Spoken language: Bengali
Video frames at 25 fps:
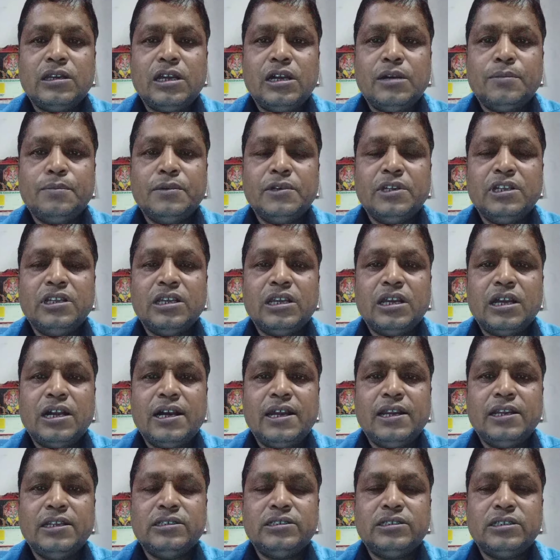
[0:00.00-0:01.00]
আপনি
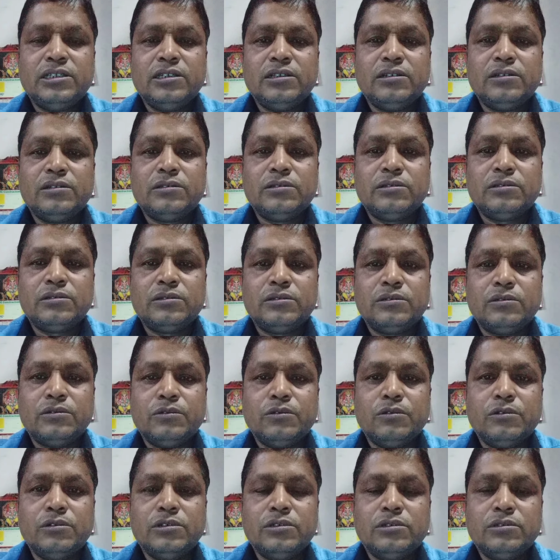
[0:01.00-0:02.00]
আড়িসে
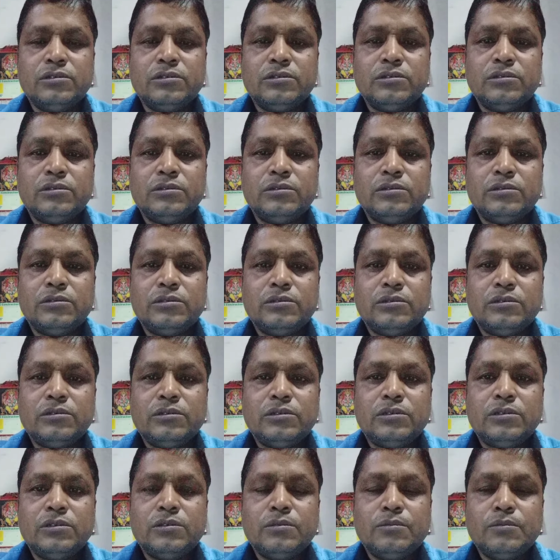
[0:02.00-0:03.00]
রোগ
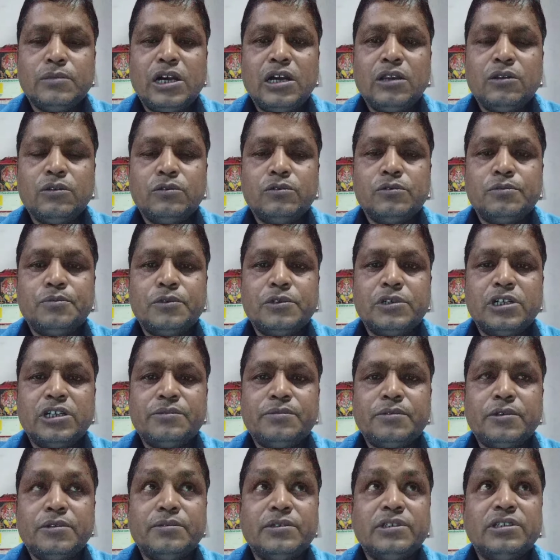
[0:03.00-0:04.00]
ভালো উপকার
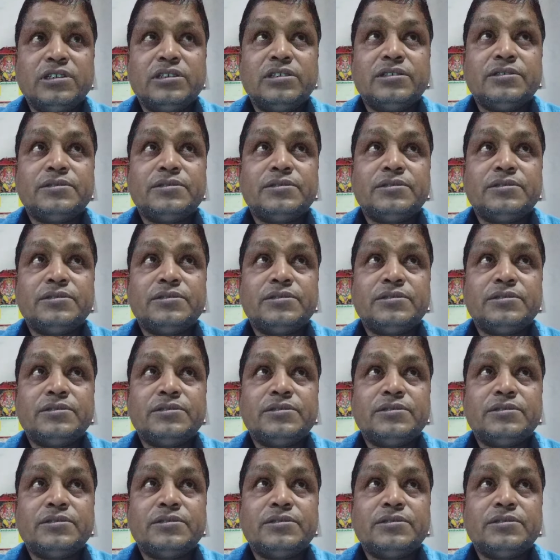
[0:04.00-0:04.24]
পাবেন